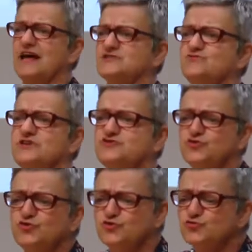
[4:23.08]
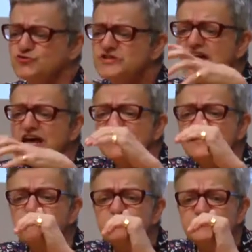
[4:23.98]
là, sous les yeux de tous,
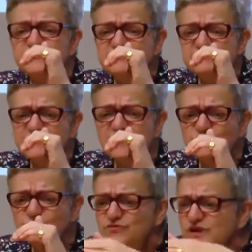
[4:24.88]
des petites statues,